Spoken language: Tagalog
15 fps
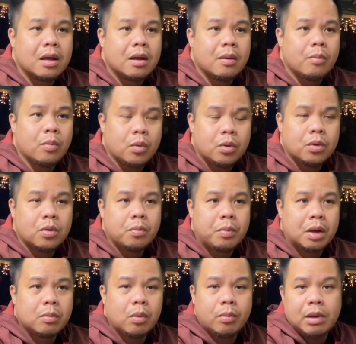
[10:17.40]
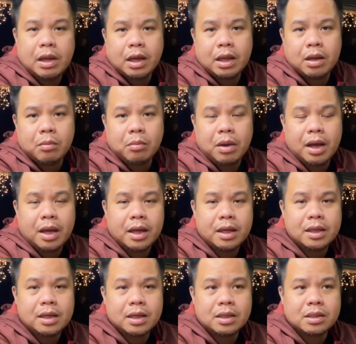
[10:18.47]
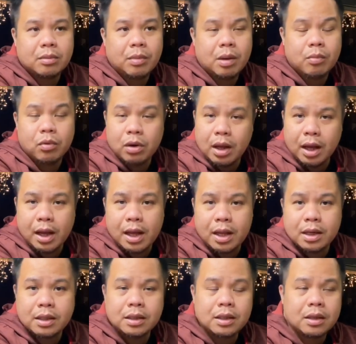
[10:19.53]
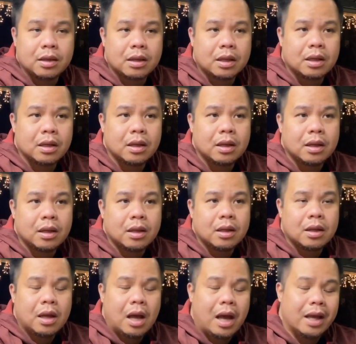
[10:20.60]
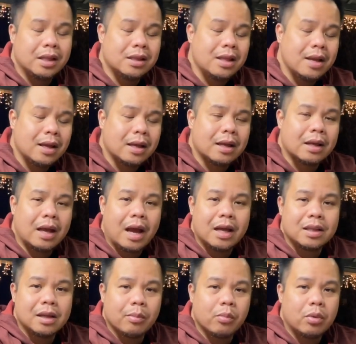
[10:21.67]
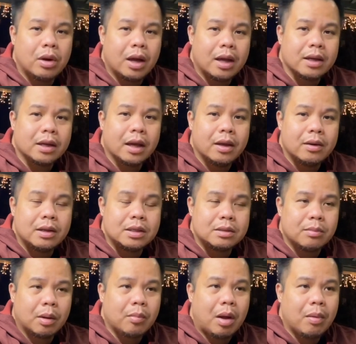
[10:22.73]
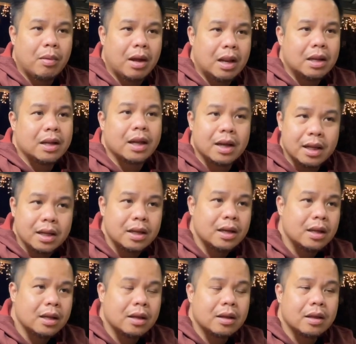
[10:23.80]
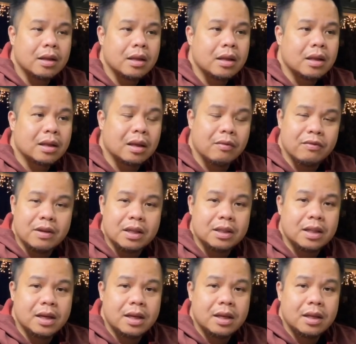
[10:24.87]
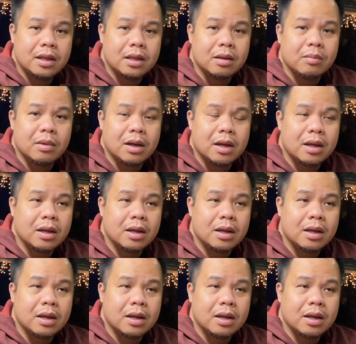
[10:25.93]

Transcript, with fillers: mo pag bumili ka ng bahay diyan sa May Bulacan, I think kahit yung Bulacan ngayon is magmamahal na rin. Cavite, 'di ba?